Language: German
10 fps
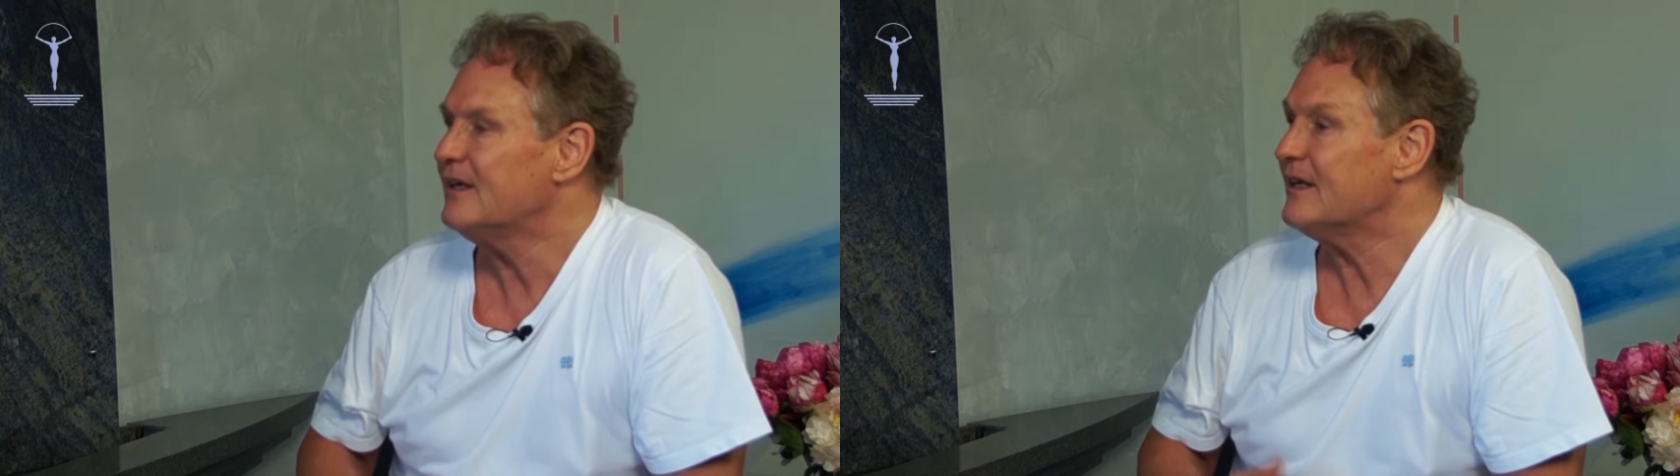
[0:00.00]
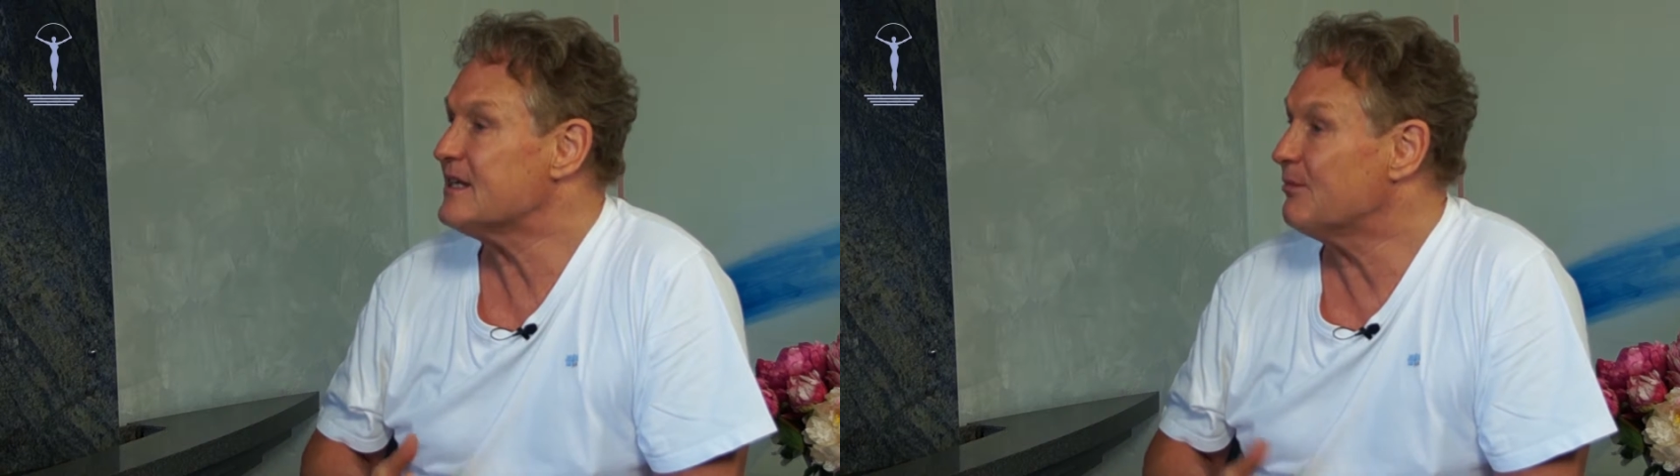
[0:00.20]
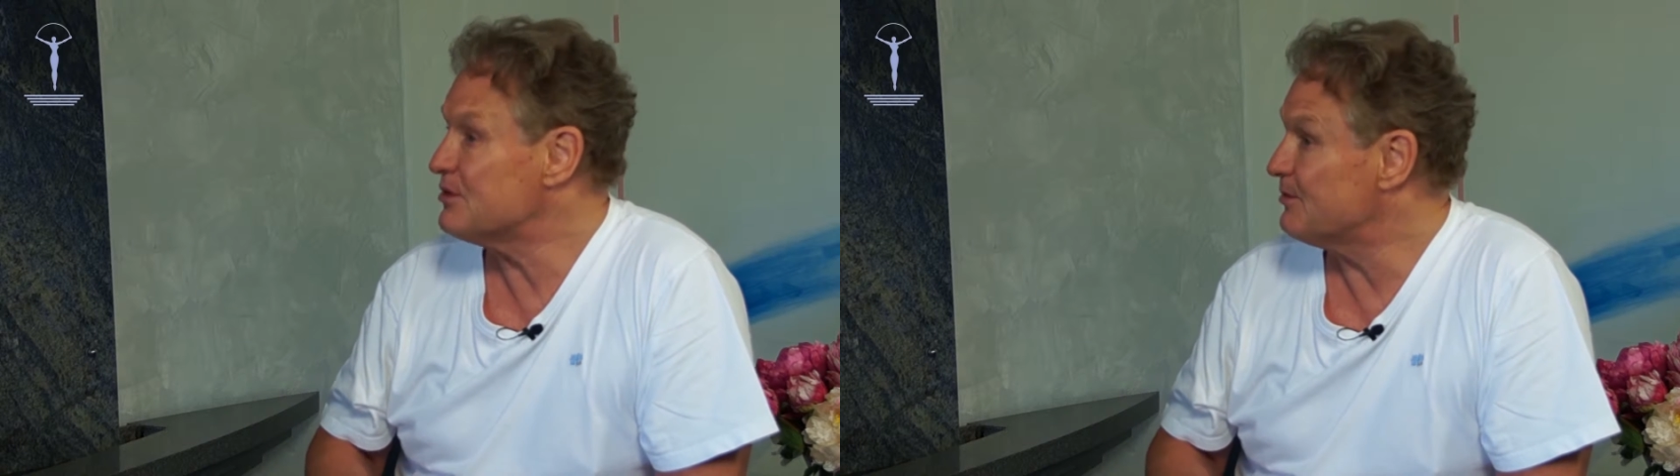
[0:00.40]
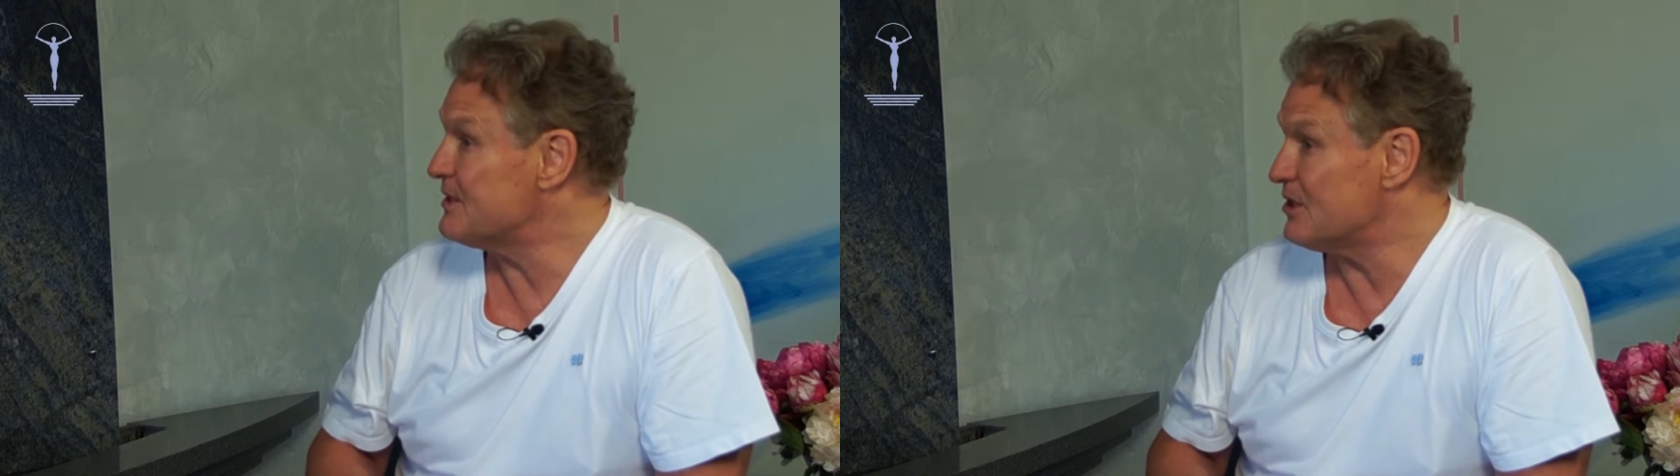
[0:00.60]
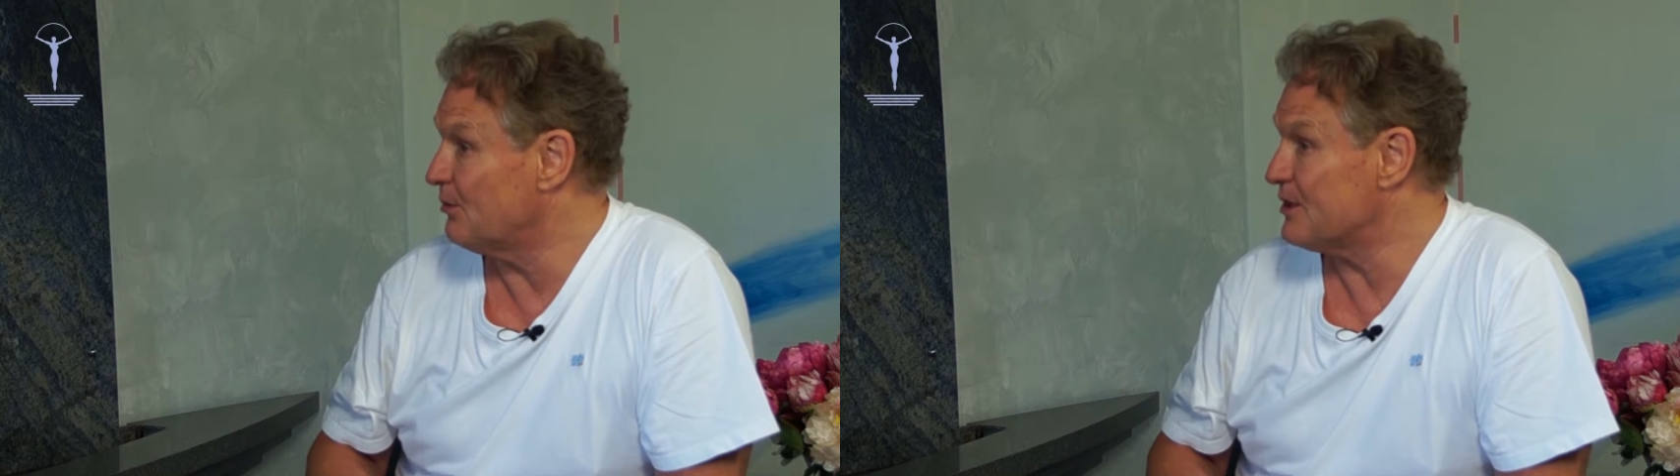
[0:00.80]
Deshalb muss man
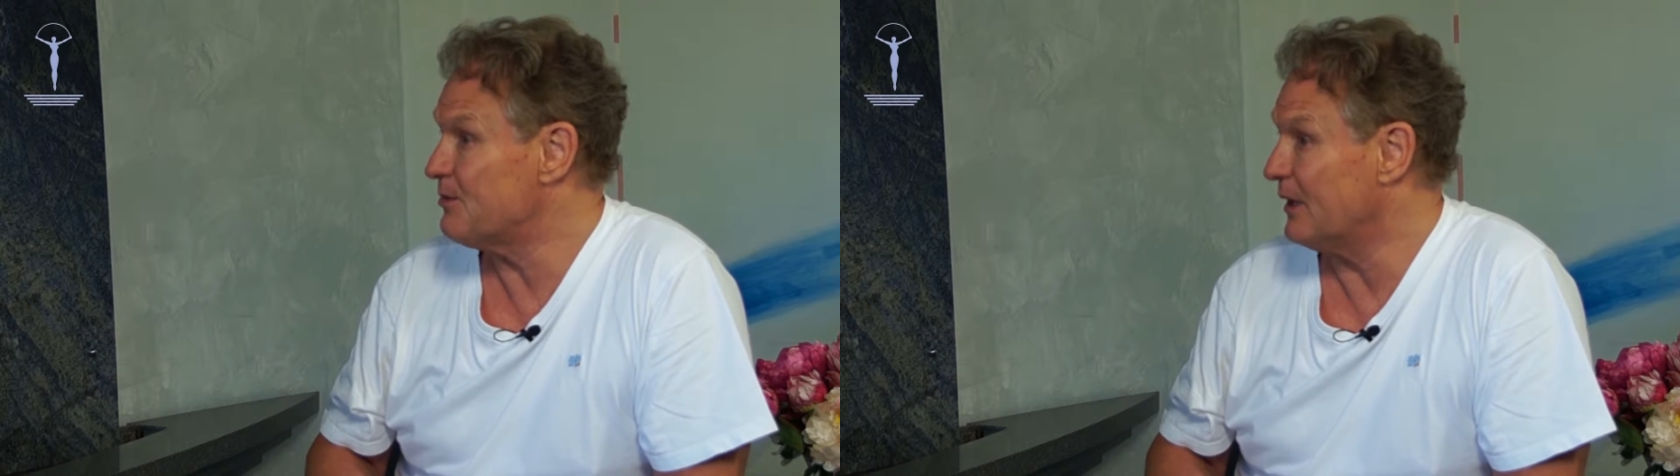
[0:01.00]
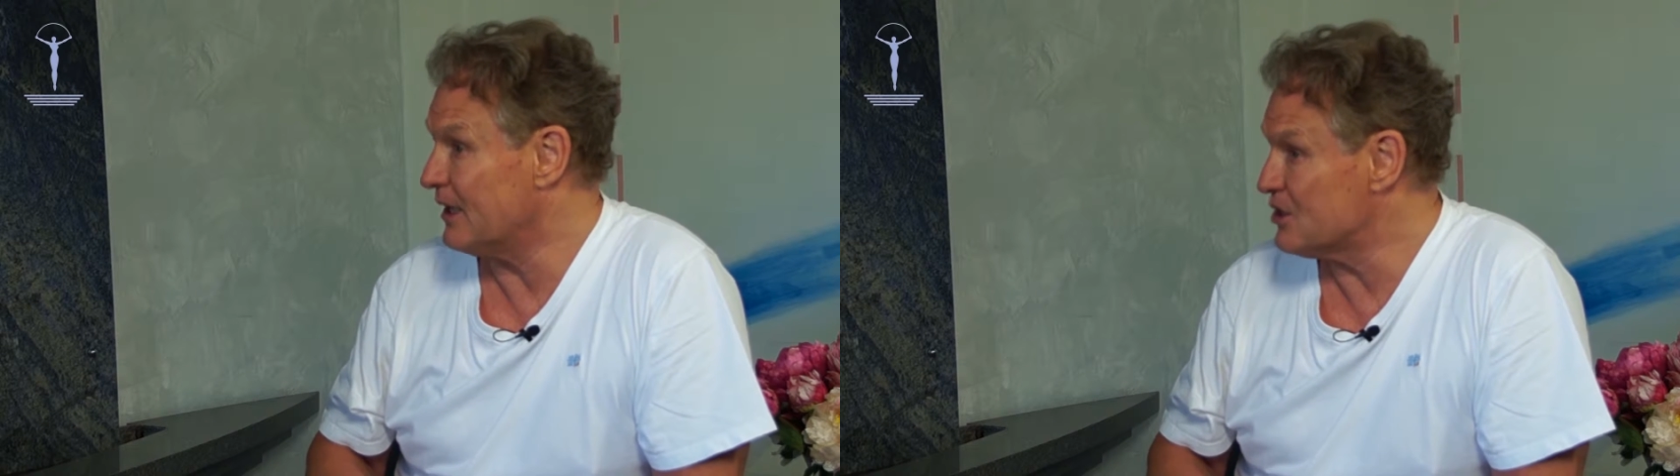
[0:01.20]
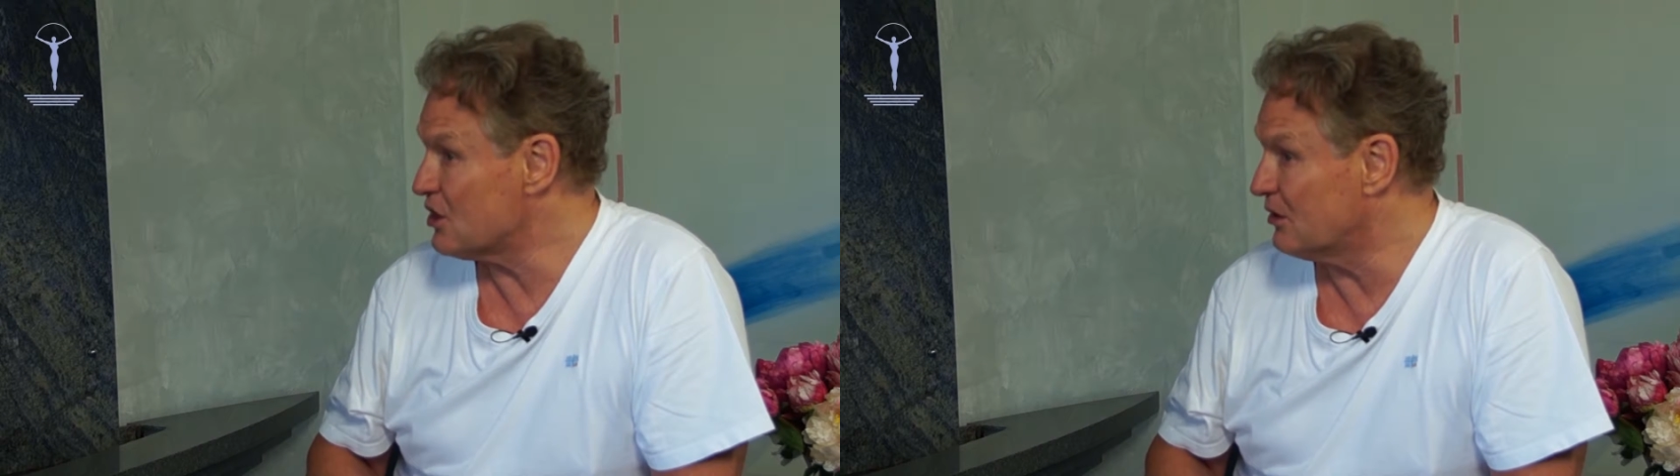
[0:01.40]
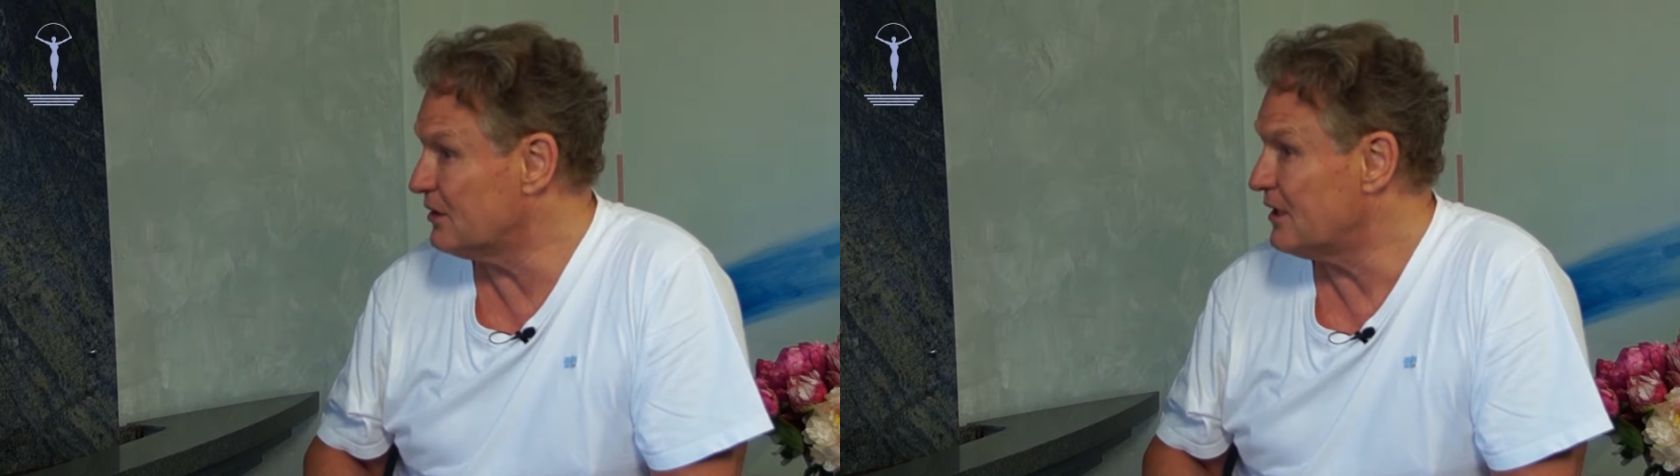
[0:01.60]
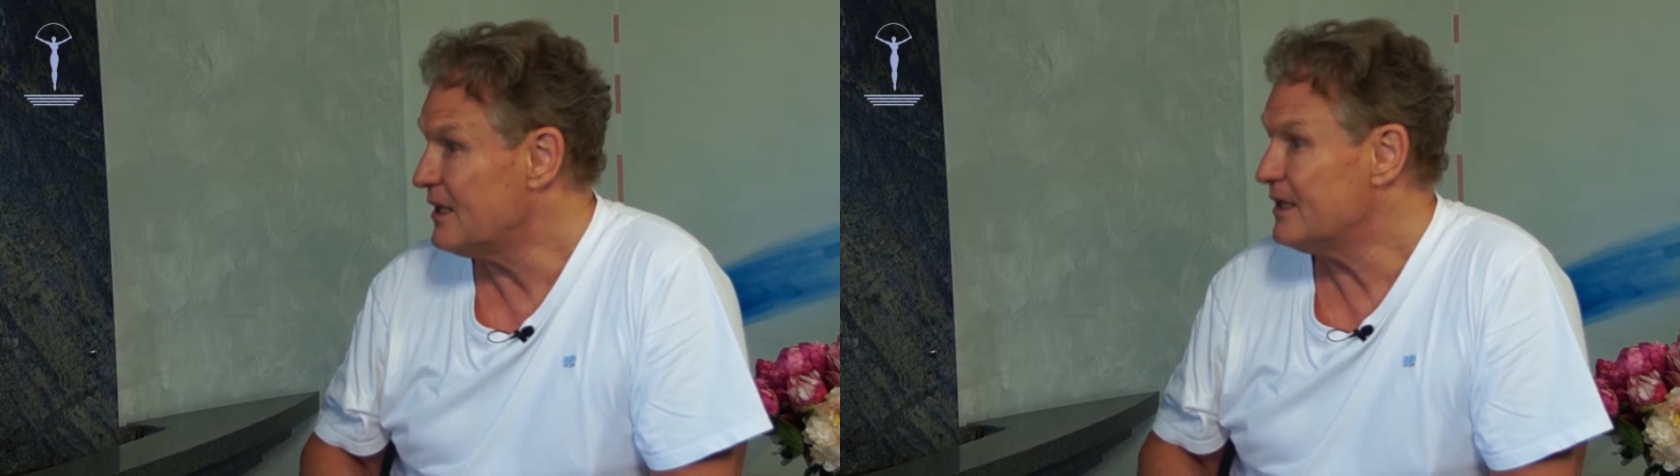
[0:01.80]
sich auch manchmal anschauen,